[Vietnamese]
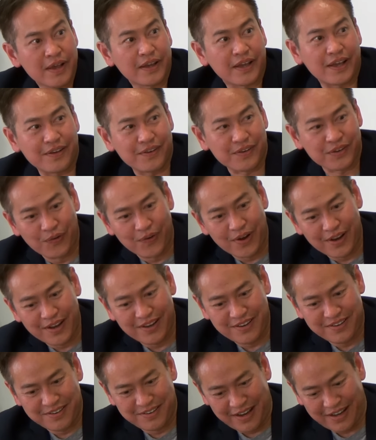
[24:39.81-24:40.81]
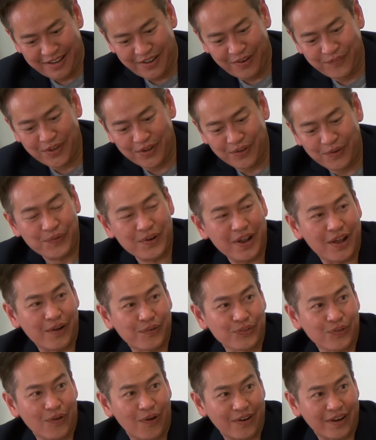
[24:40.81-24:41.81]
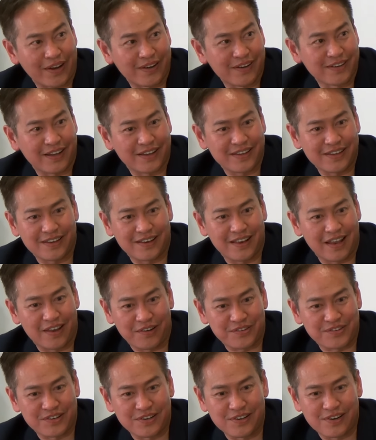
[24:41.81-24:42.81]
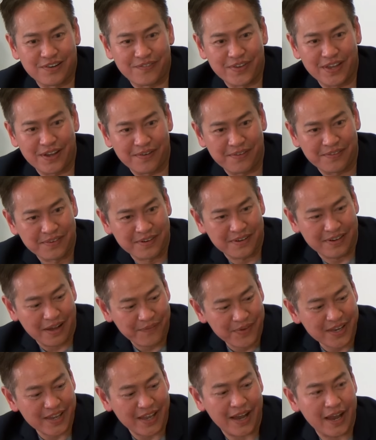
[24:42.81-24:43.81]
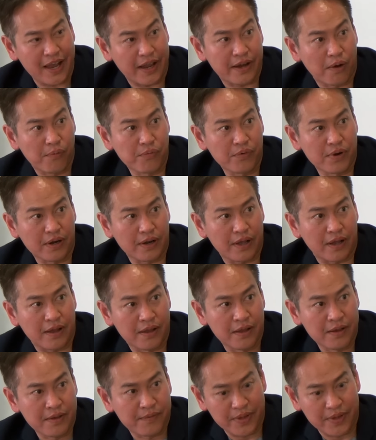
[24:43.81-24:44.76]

kiệt vô cái ngành thông dịch thủ thể của tòa này đó tại vì là luật sư rồi bây giờ đã biết về cái hệ thống rất là